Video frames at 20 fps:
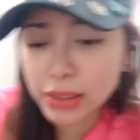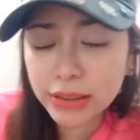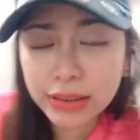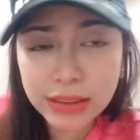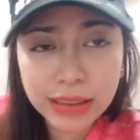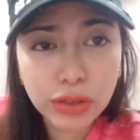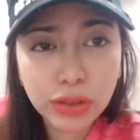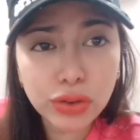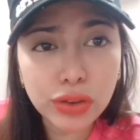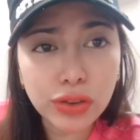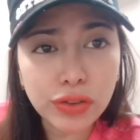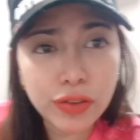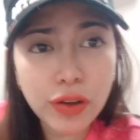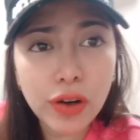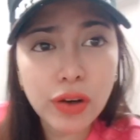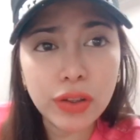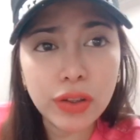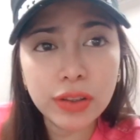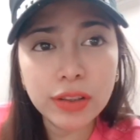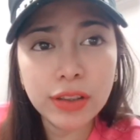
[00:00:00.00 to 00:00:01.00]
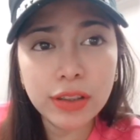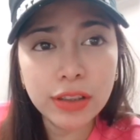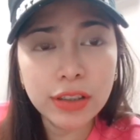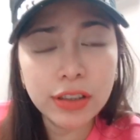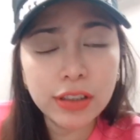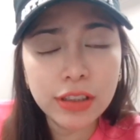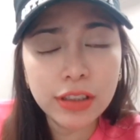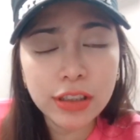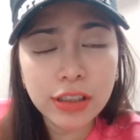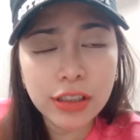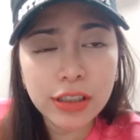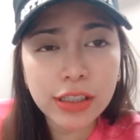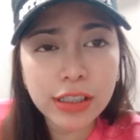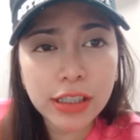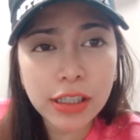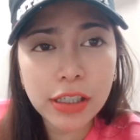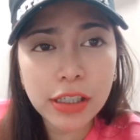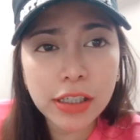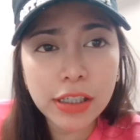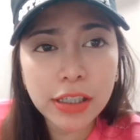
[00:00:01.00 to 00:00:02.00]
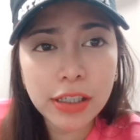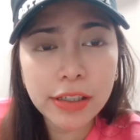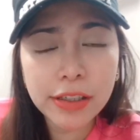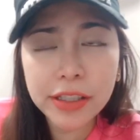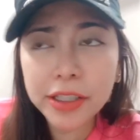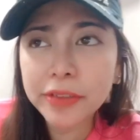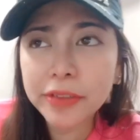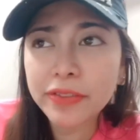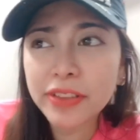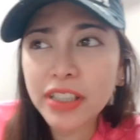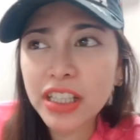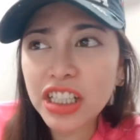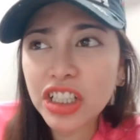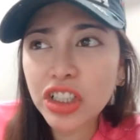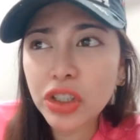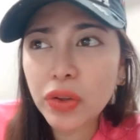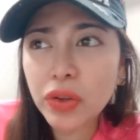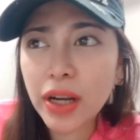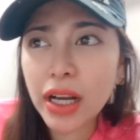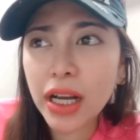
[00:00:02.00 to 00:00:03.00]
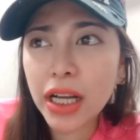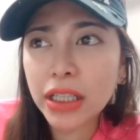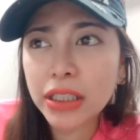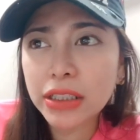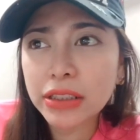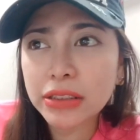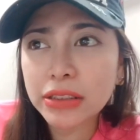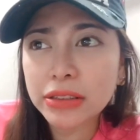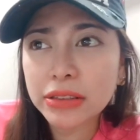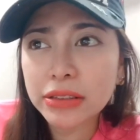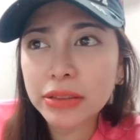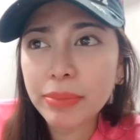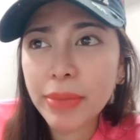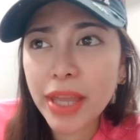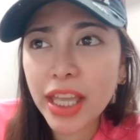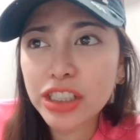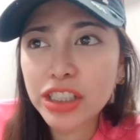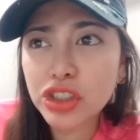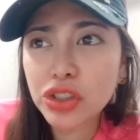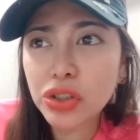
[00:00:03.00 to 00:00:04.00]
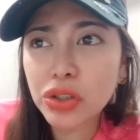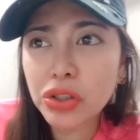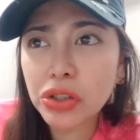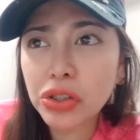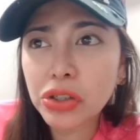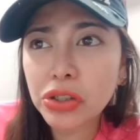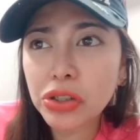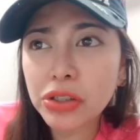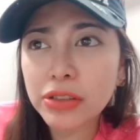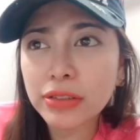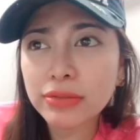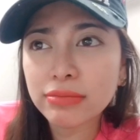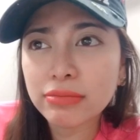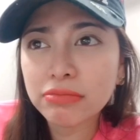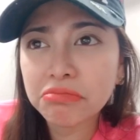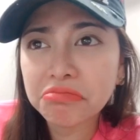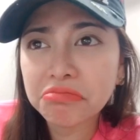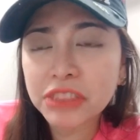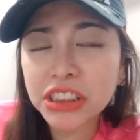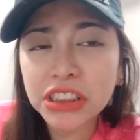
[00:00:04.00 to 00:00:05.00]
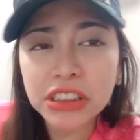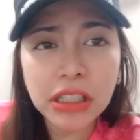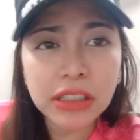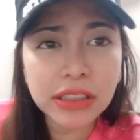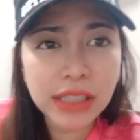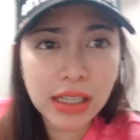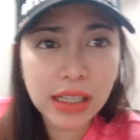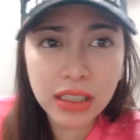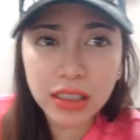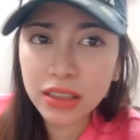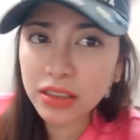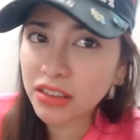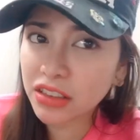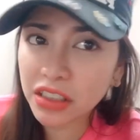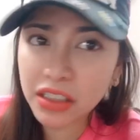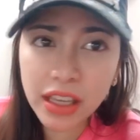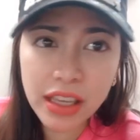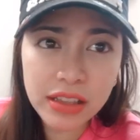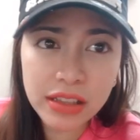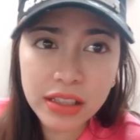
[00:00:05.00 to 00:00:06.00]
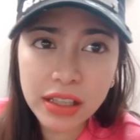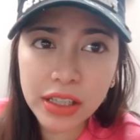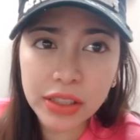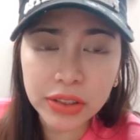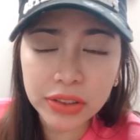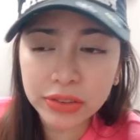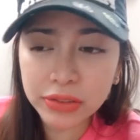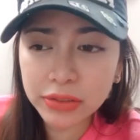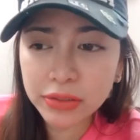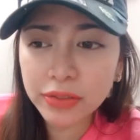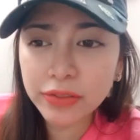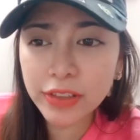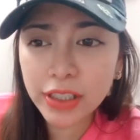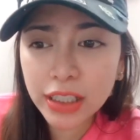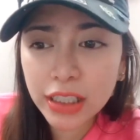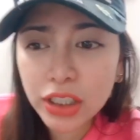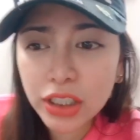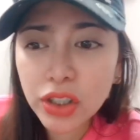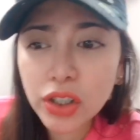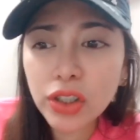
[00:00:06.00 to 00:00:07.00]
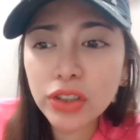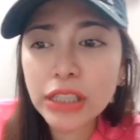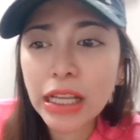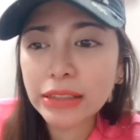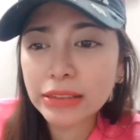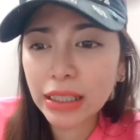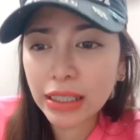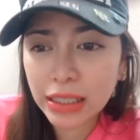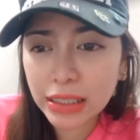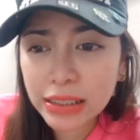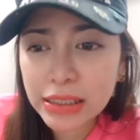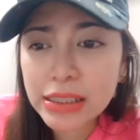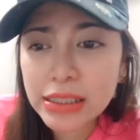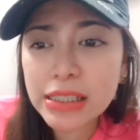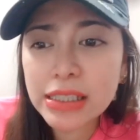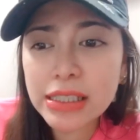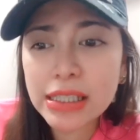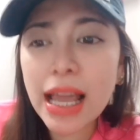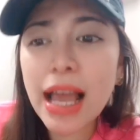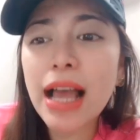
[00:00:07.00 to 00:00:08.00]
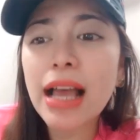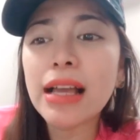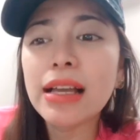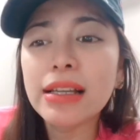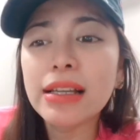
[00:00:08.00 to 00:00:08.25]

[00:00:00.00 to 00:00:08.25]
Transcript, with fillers: sa Tulfo. Eh, feeling ko ah, medyo taglilid si Kate ngayon. Feeling ko tataglilid siya